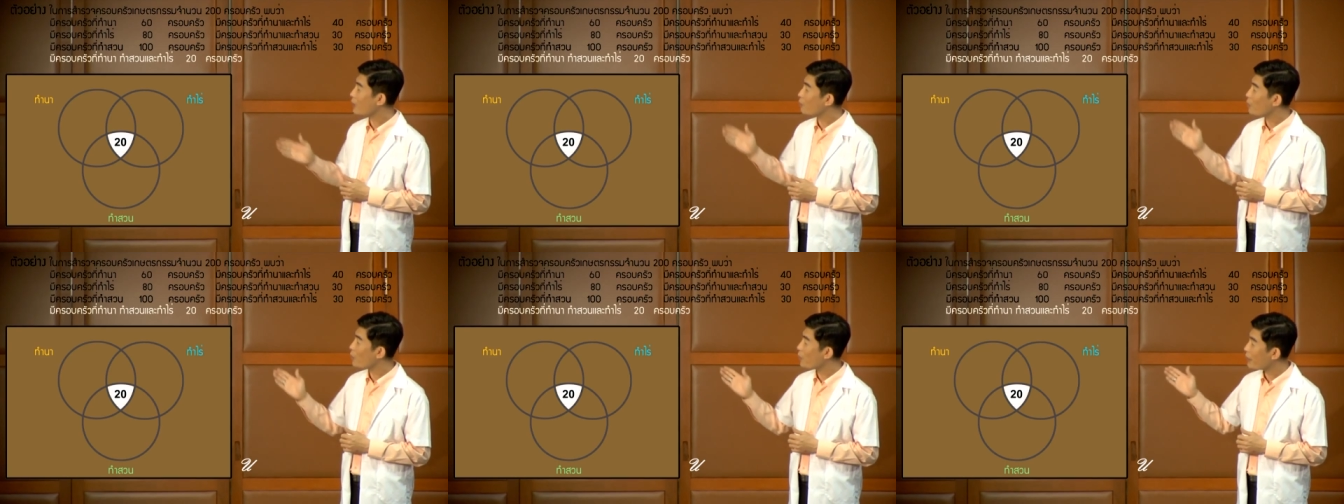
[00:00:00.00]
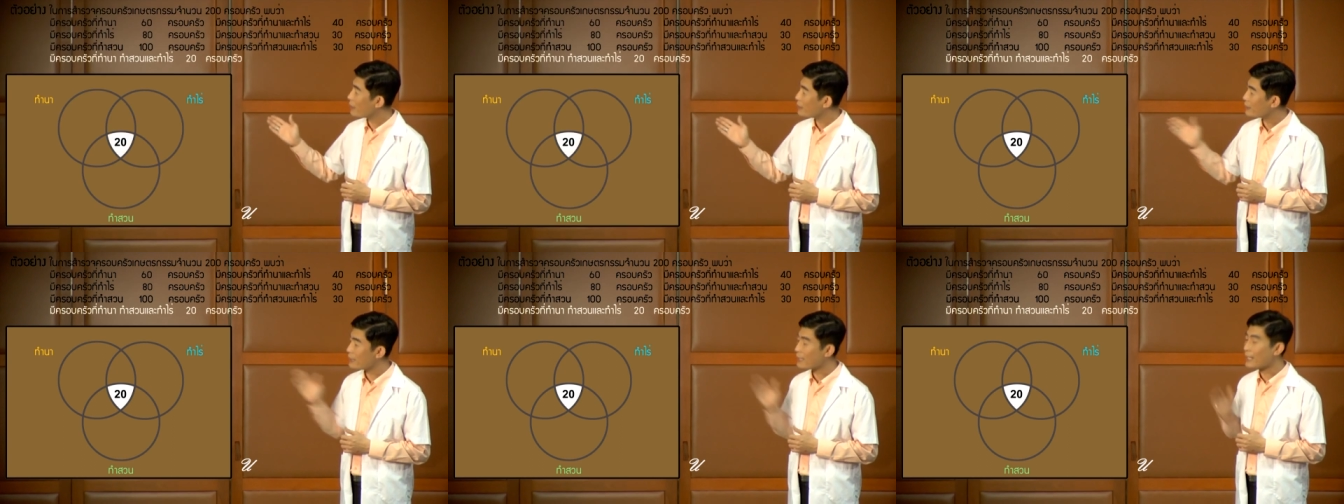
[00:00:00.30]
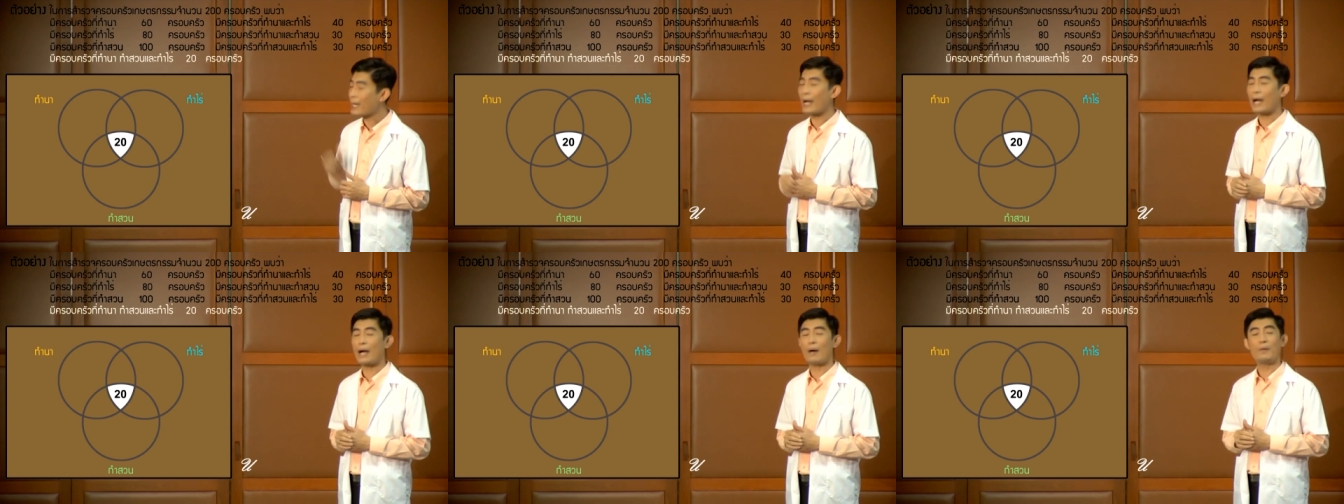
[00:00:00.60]
กันบริเวณ
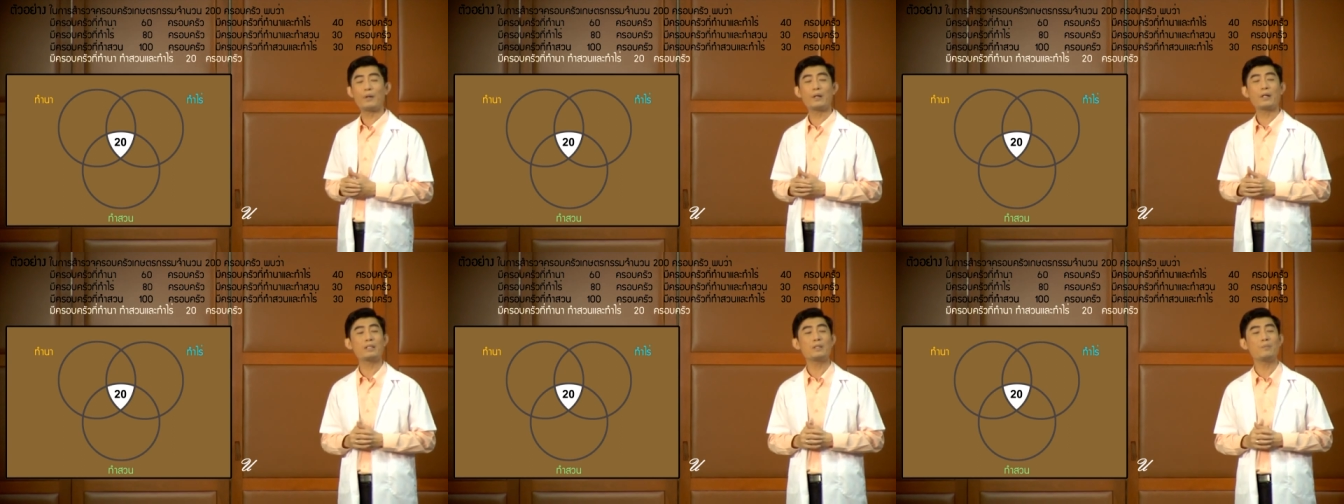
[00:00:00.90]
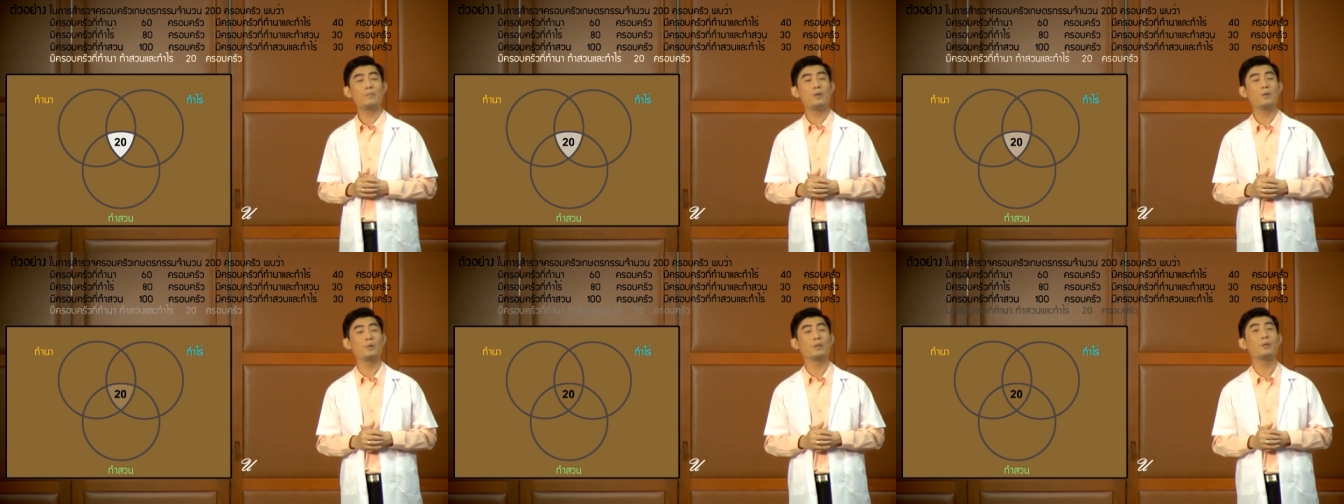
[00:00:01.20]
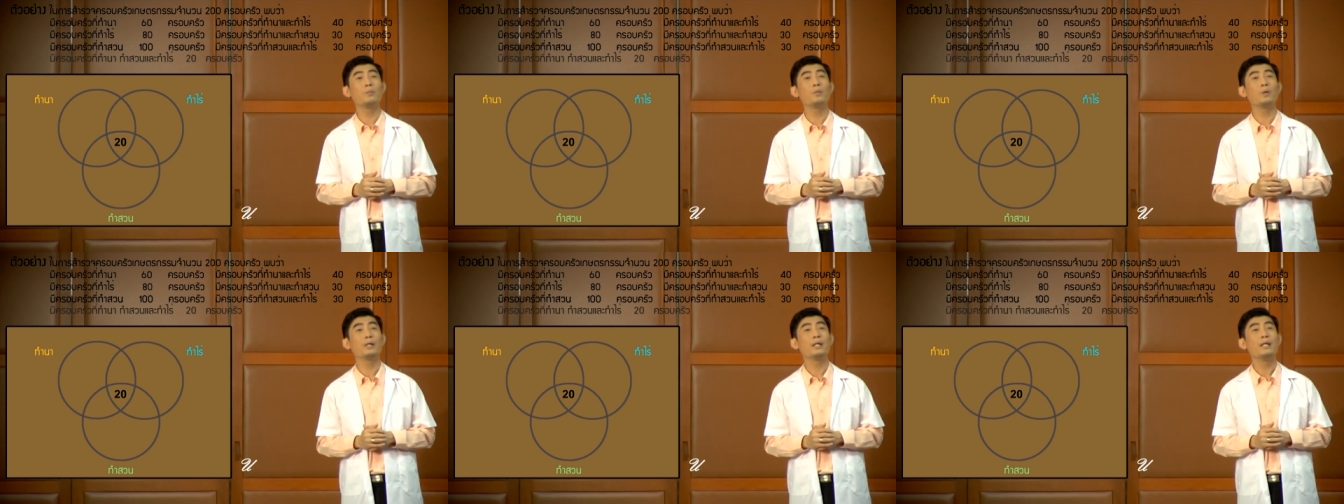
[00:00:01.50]
สีขาวนี่ก็จะมีอ
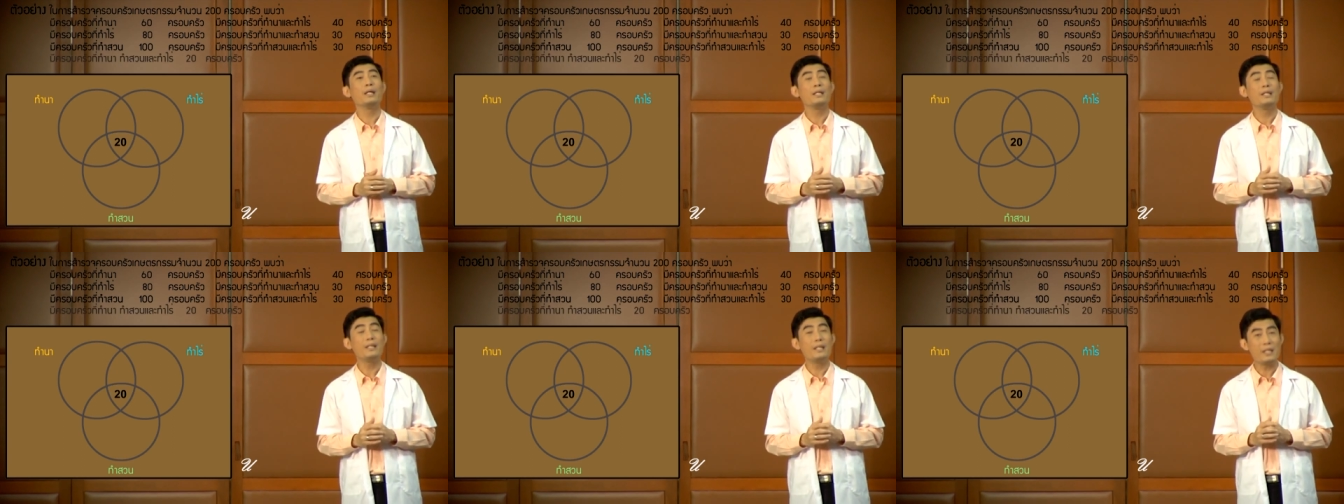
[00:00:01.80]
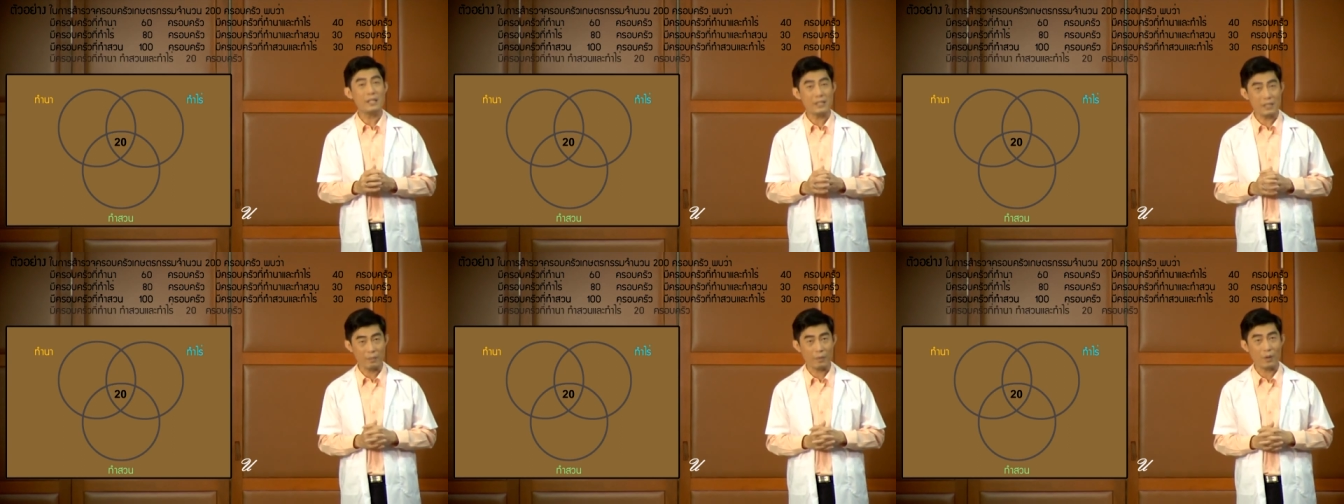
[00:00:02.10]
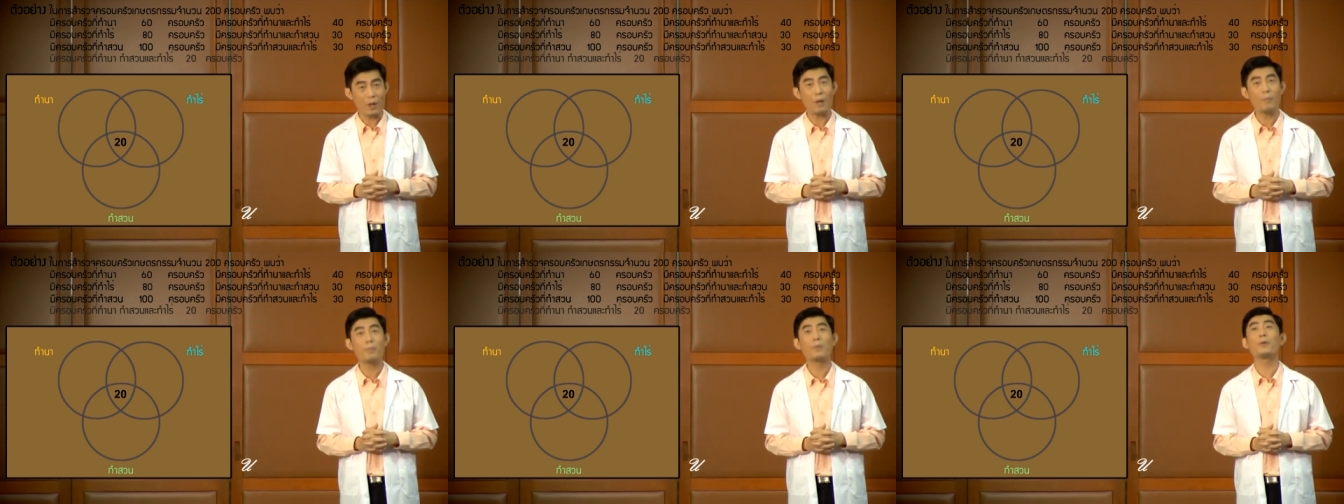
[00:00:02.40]
ยู่ทั้งหมด
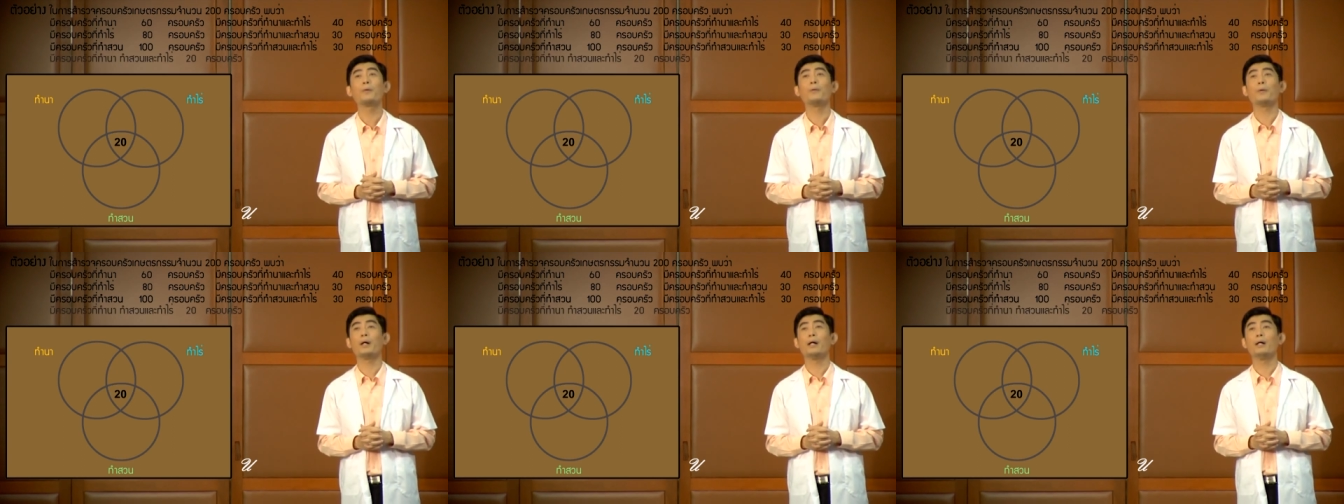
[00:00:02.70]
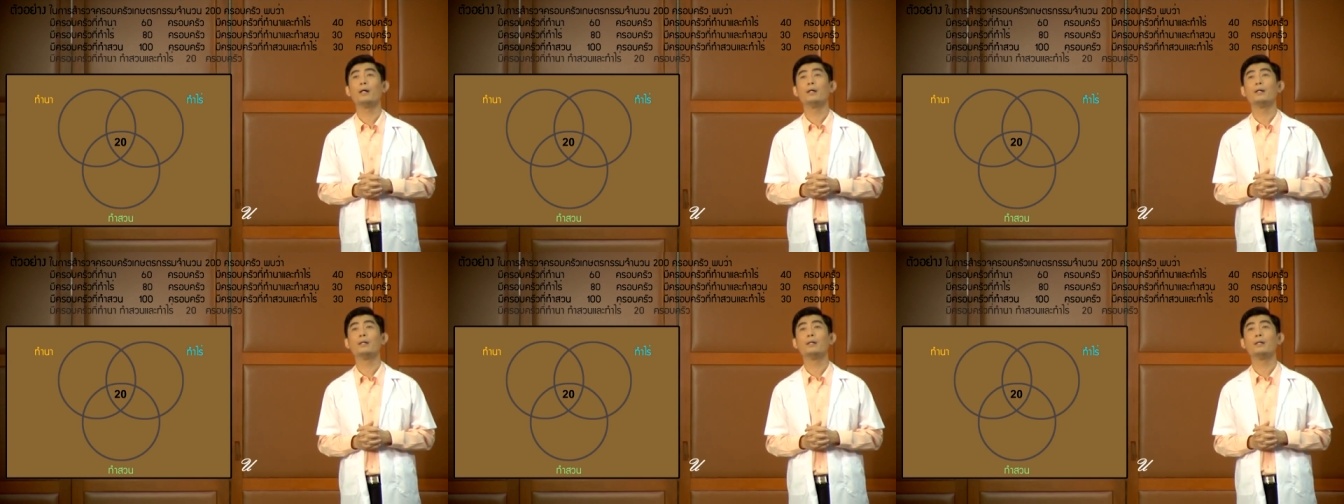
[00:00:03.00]
20 ครอบครัว